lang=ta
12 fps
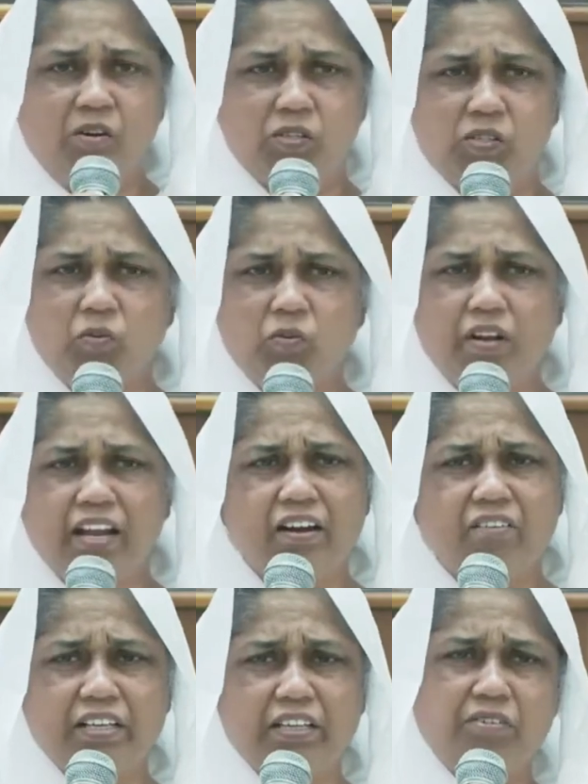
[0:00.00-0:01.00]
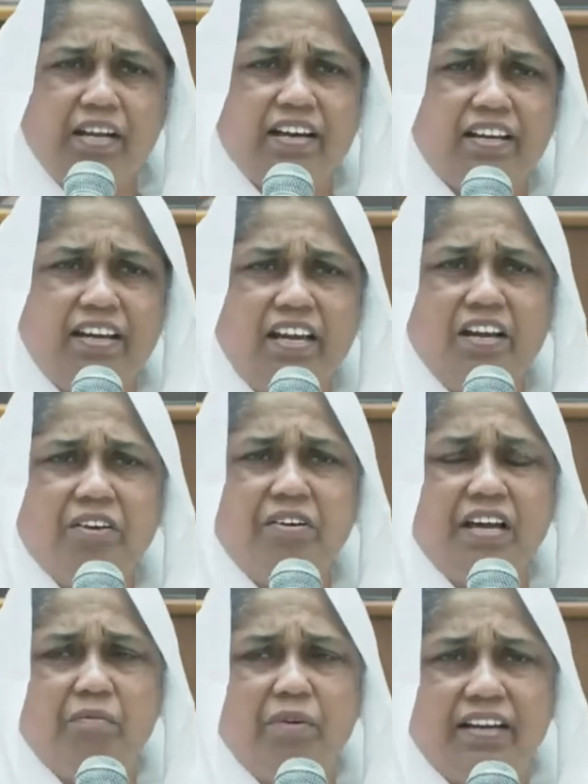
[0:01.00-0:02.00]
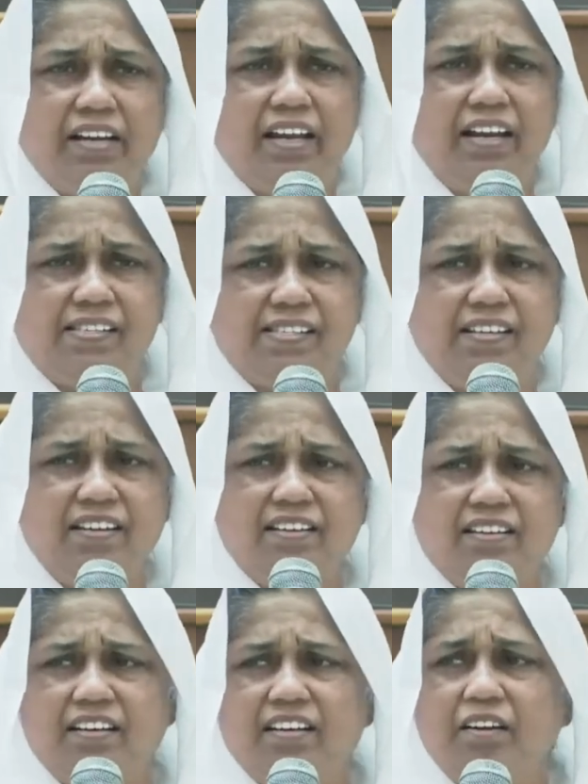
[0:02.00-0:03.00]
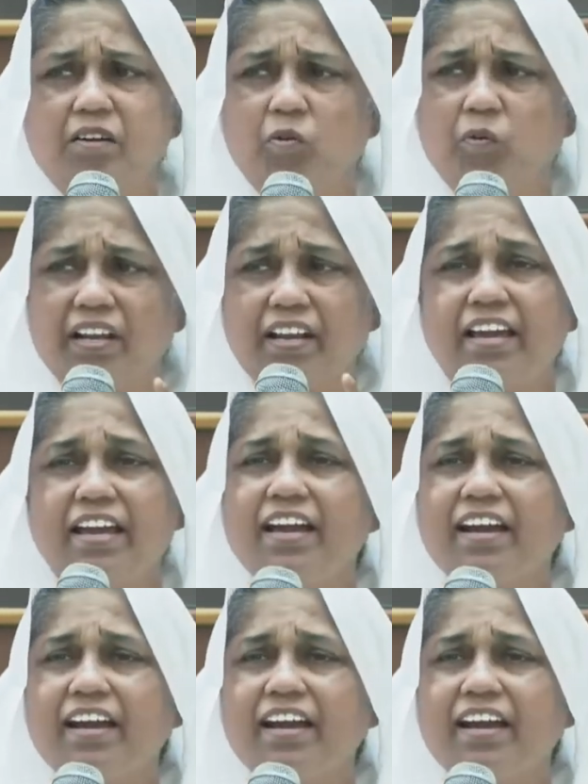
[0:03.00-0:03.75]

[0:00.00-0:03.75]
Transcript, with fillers: ஒரு சூழ்நிலைகள் வந்தோடனே அநேகருடைய வாழ்க்கையில் சிலருக்கு உடனே